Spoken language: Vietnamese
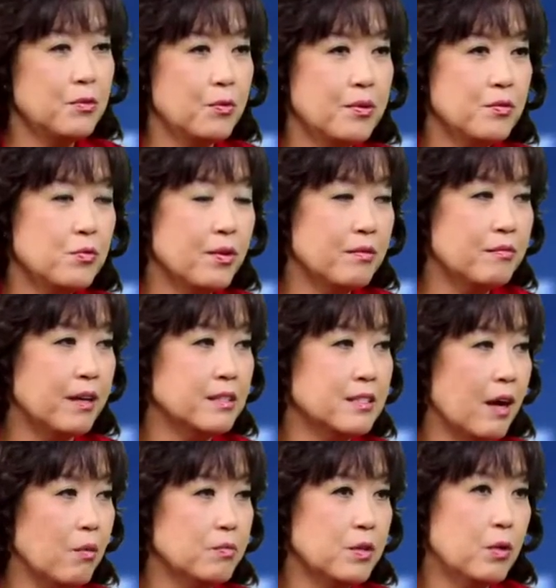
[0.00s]
dụ như chuyện vợ
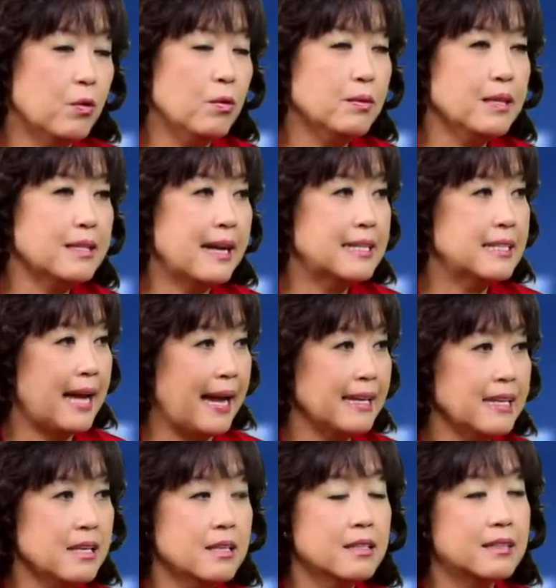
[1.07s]
chồng nhiều lúc cái tài
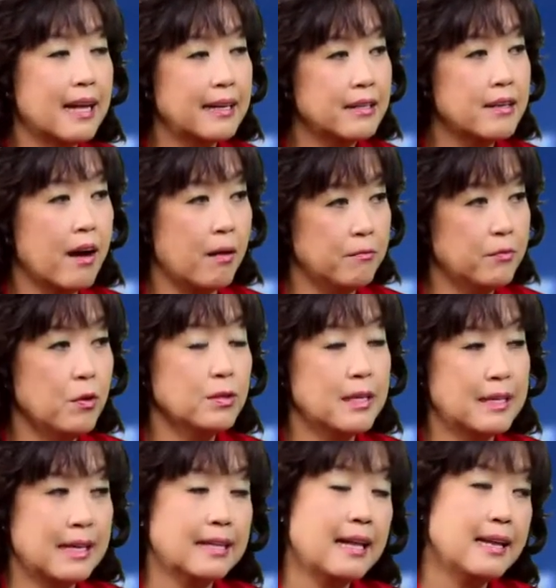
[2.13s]
sản khi người ta dòm vô
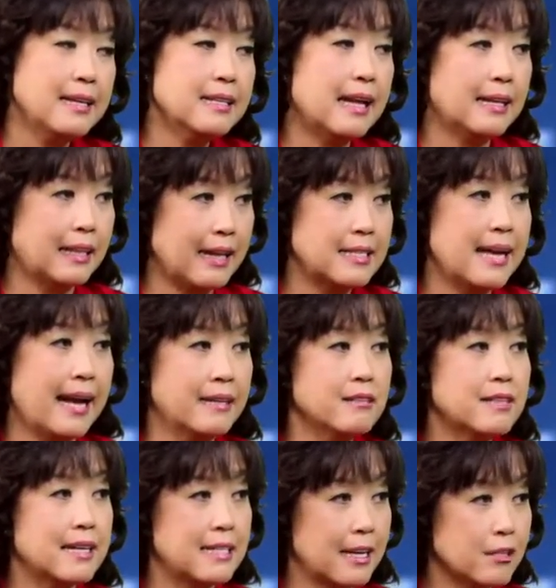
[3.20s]
thì, thì thấy tài tài sản đó
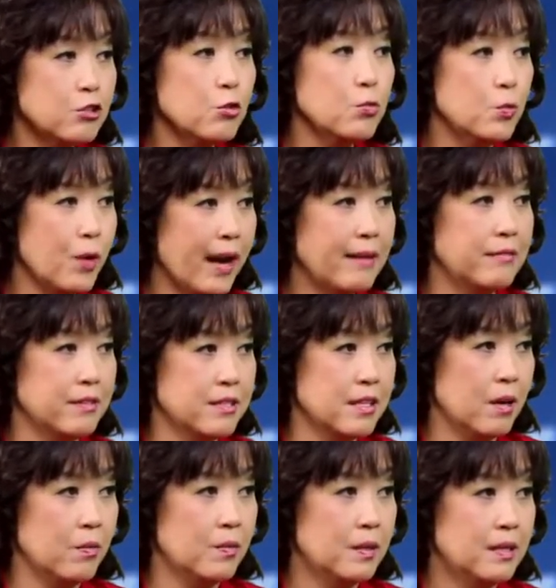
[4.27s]
tài sản chung của hai vợ
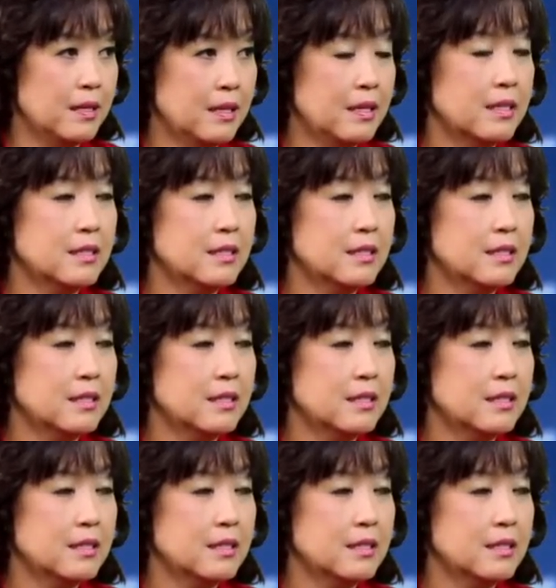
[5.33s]
chồng Đúng.